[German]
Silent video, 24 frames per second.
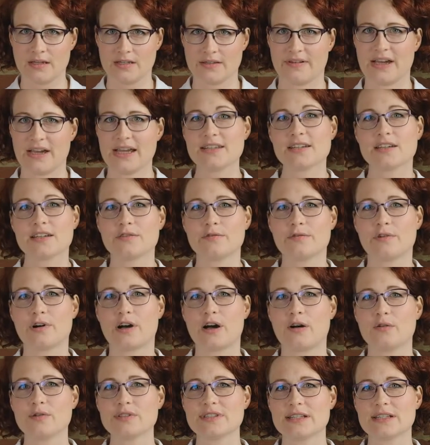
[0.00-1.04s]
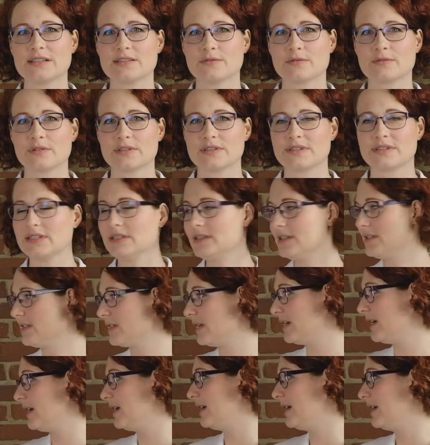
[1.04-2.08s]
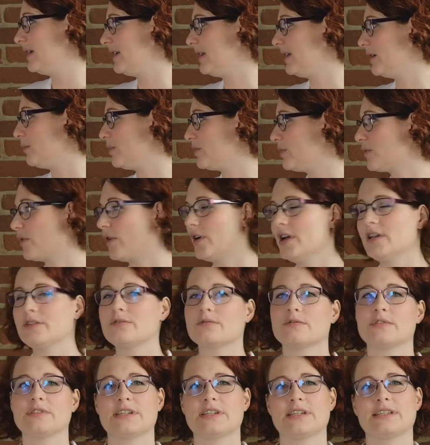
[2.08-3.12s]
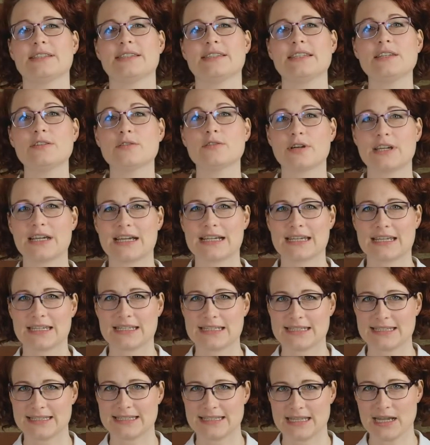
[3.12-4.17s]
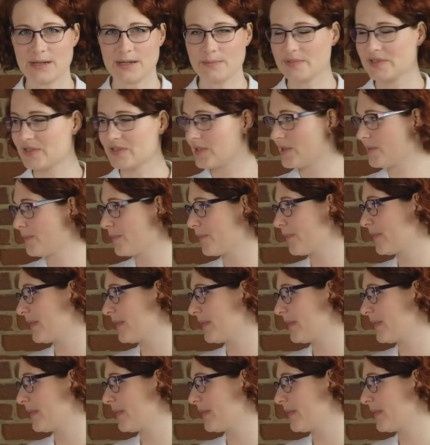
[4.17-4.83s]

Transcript: Die weiteren Voraussetzungen sind, ihr betreut und erzieht euer Kind selbst,